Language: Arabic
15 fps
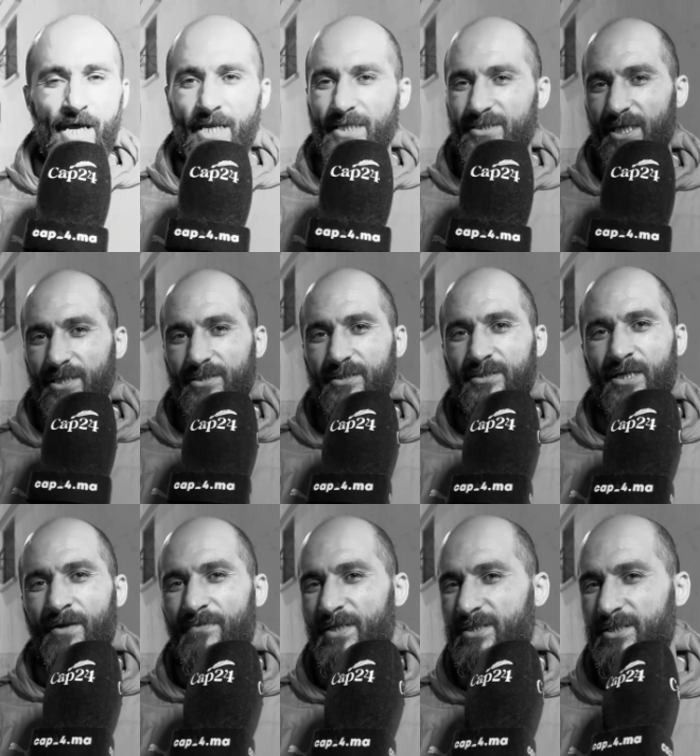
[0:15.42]

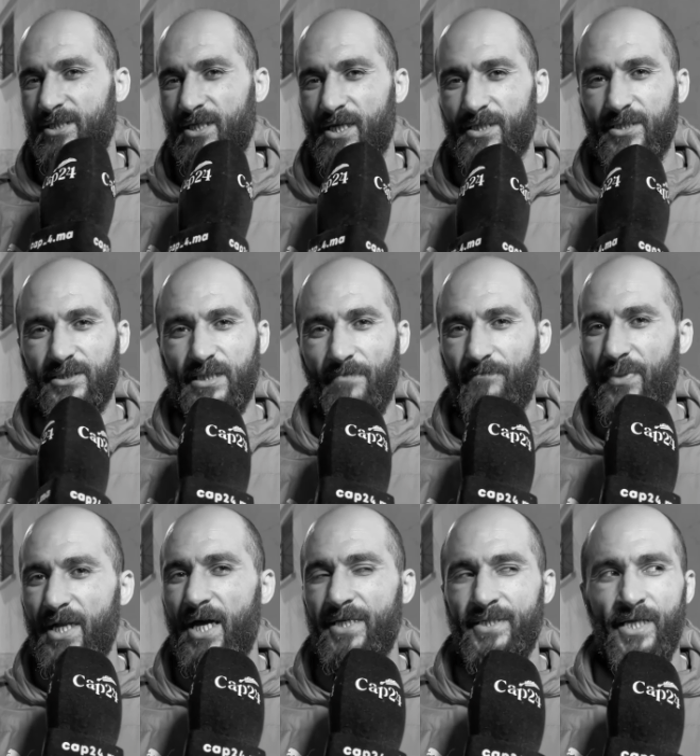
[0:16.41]
تنسنا بهذا الشيء هذا
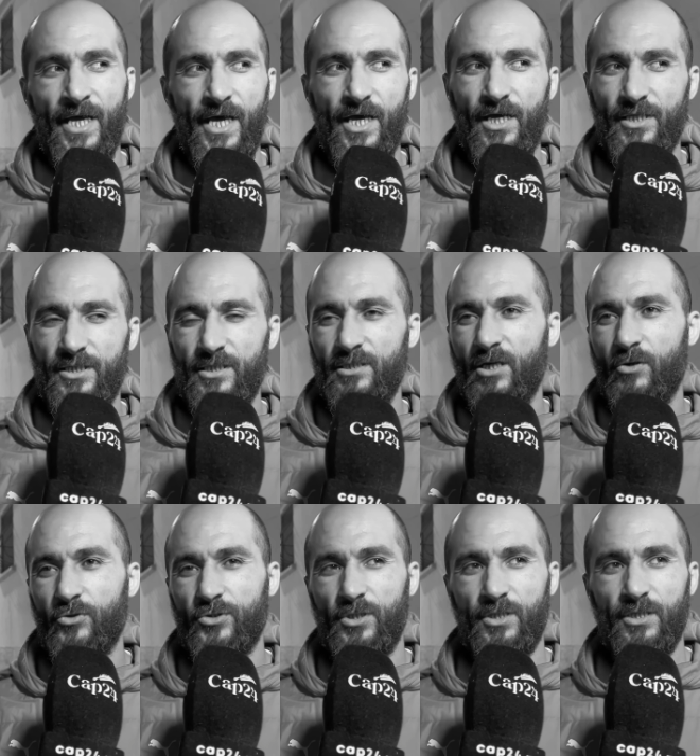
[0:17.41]
الطبال عندنا عادي انا
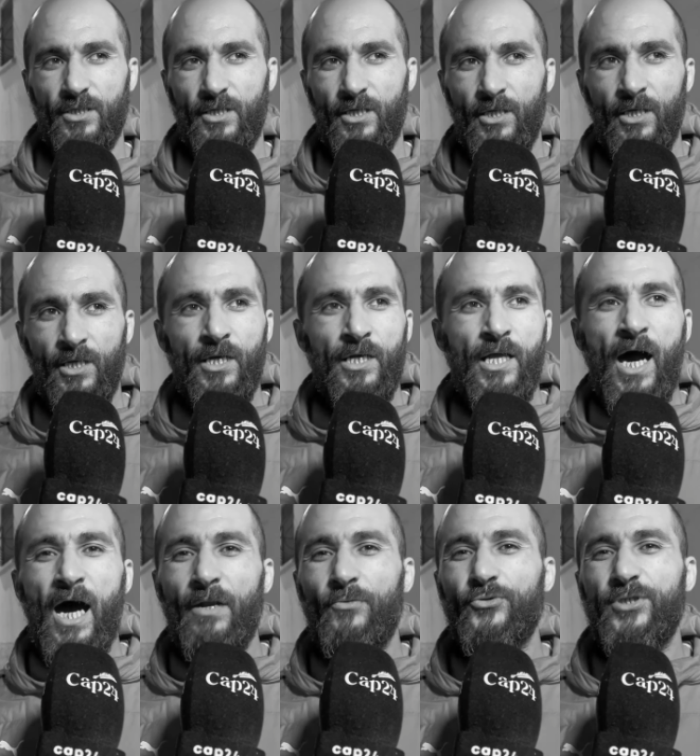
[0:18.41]
قصد
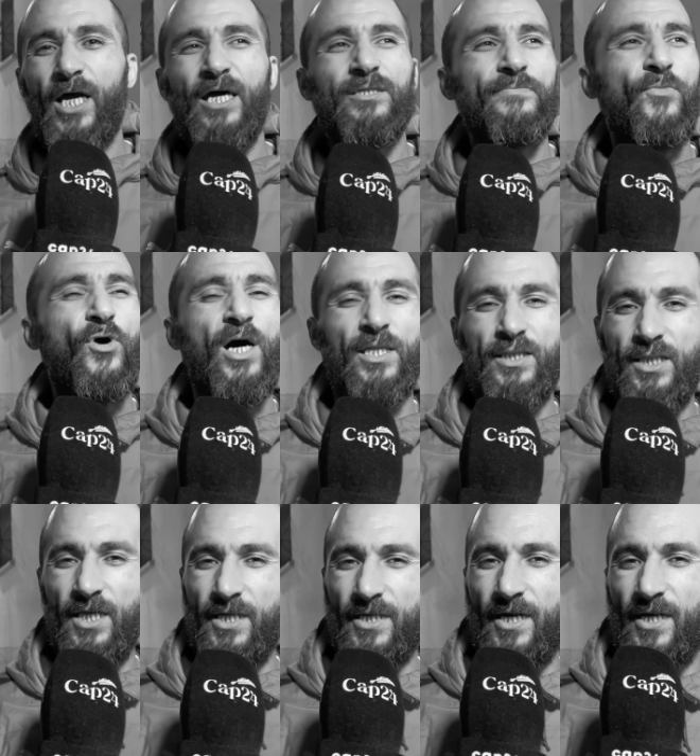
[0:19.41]
نحاربوا شي حاجه
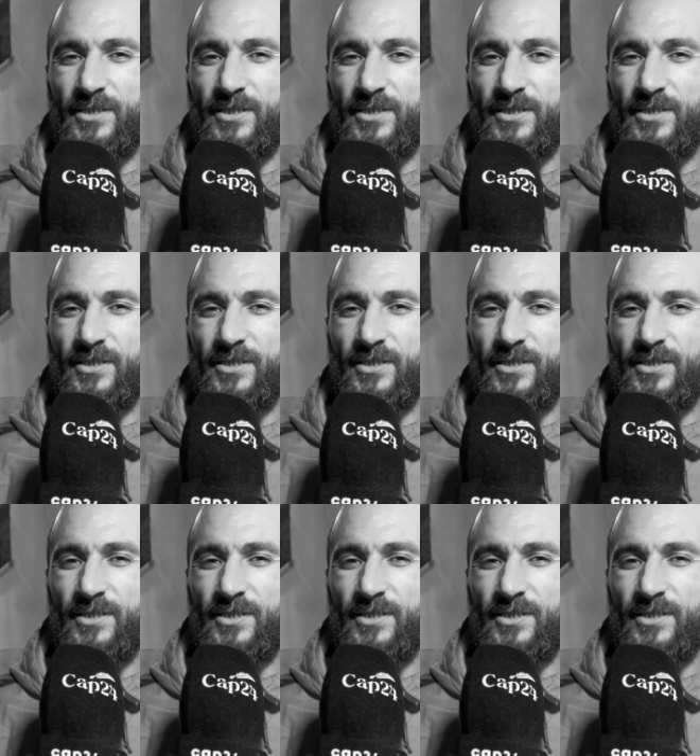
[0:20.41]
المخدرات